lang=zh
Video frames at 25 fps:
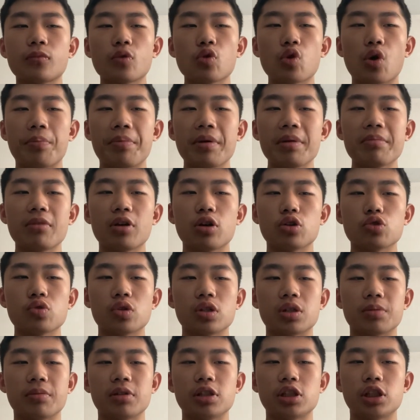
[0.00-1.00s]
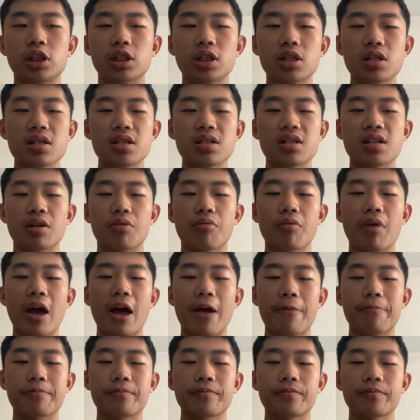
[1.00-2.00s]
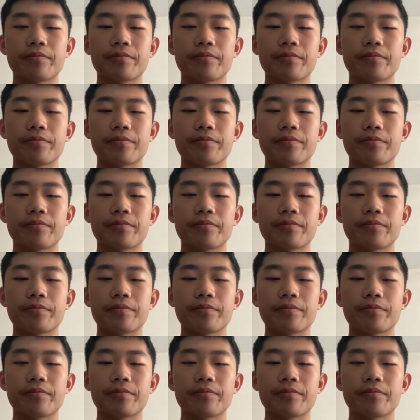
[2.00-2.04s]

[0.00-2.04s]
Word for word: 我并没有做什么实质性行为，